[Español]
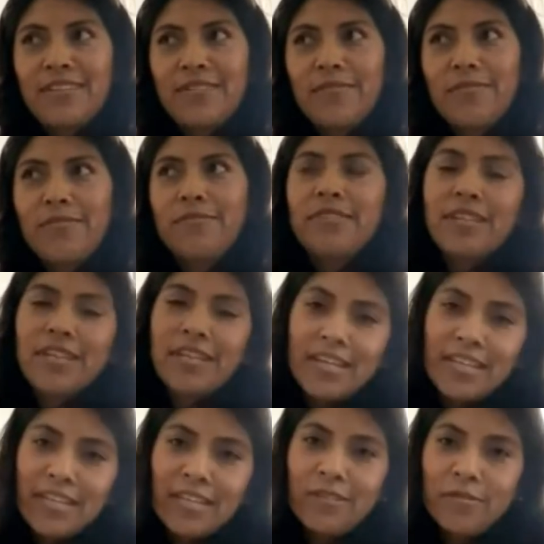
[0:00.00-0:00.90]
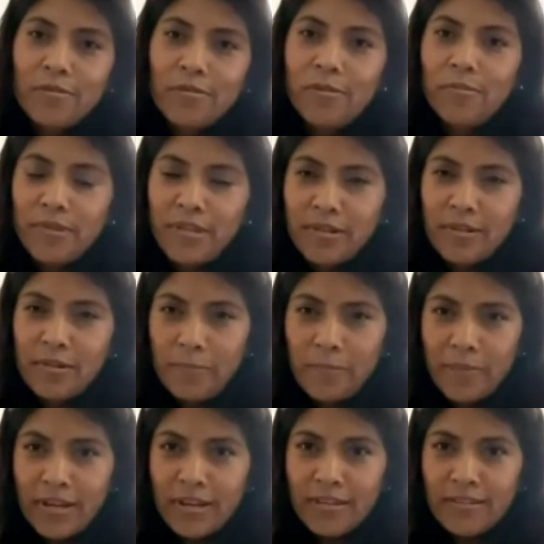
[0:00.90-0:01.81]
un día de no comer el
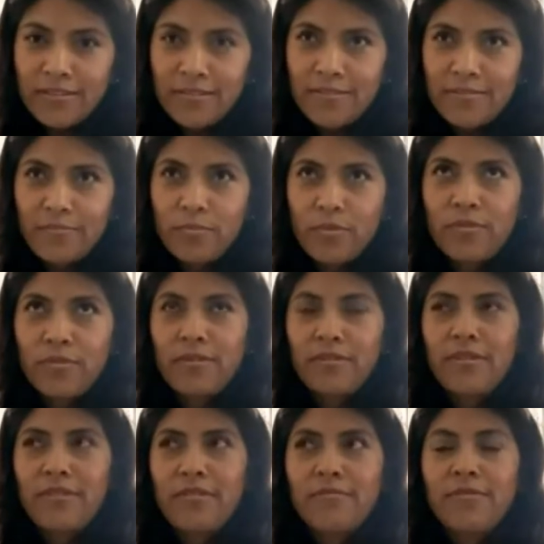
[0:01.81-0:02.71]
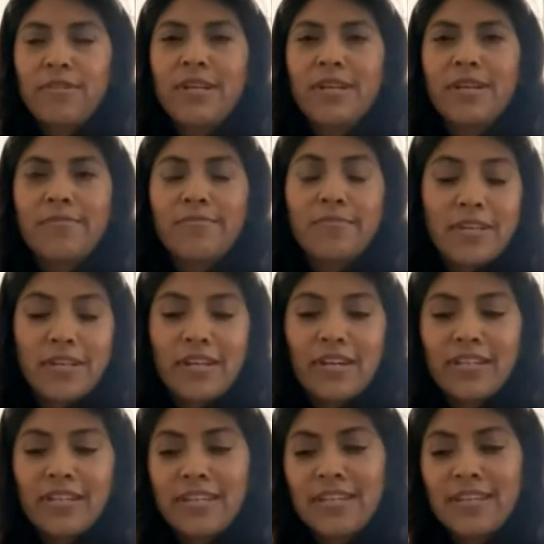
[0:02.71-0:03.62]
pan por una
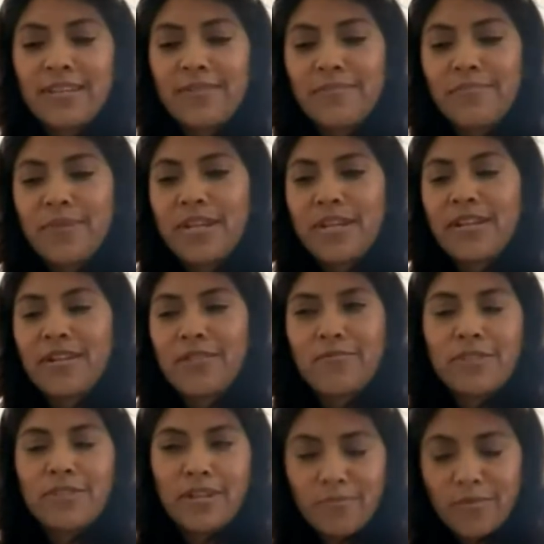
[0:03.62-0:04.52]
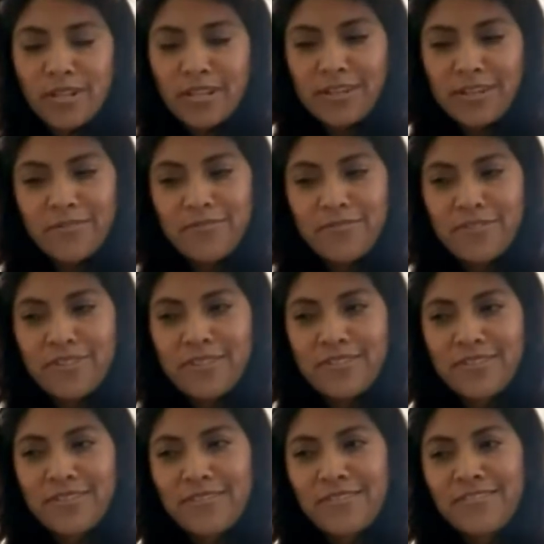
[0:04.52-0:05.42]
amiga que para una buena
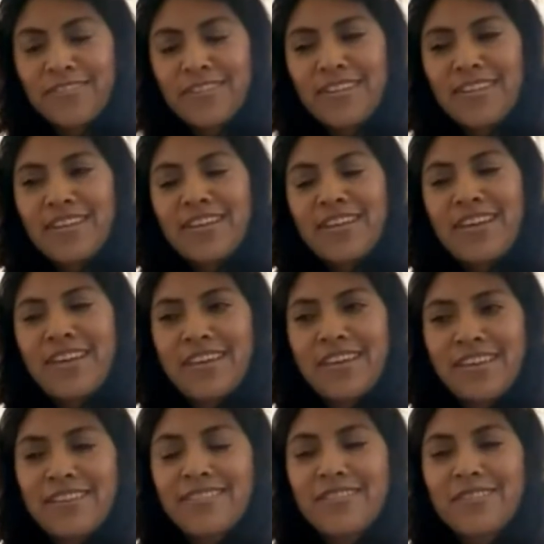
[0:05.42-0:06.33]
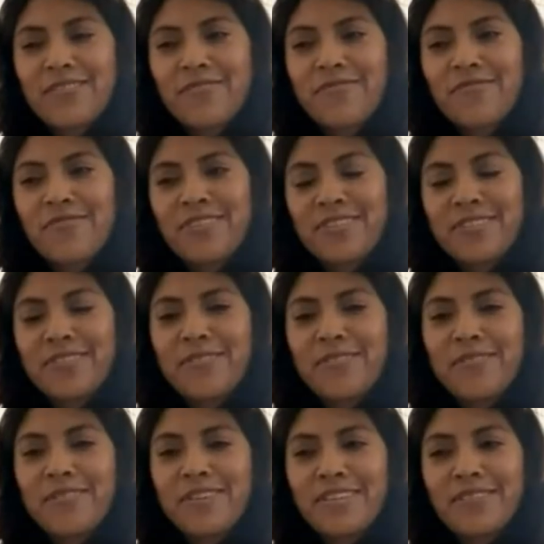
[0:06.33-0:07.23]
confesión. Ella se
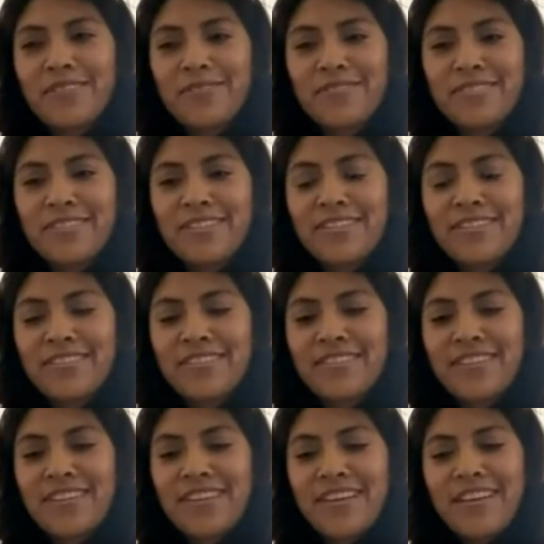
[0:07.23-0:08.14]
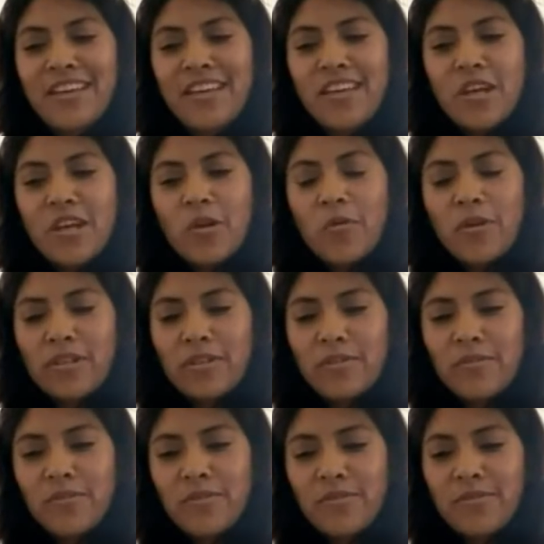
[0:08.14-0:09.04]
confesó, entonces
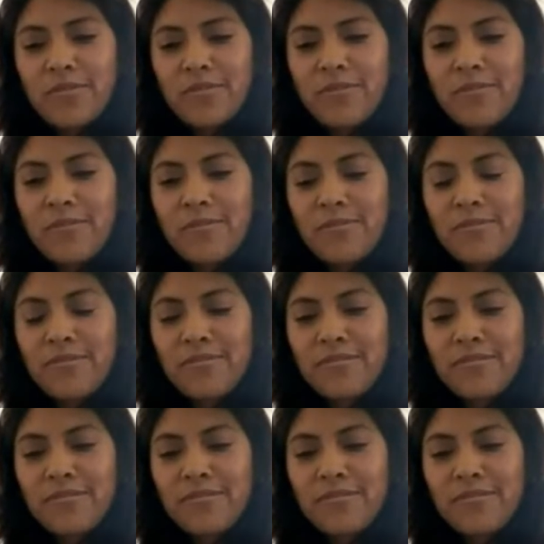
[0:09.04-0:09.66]
cuando yo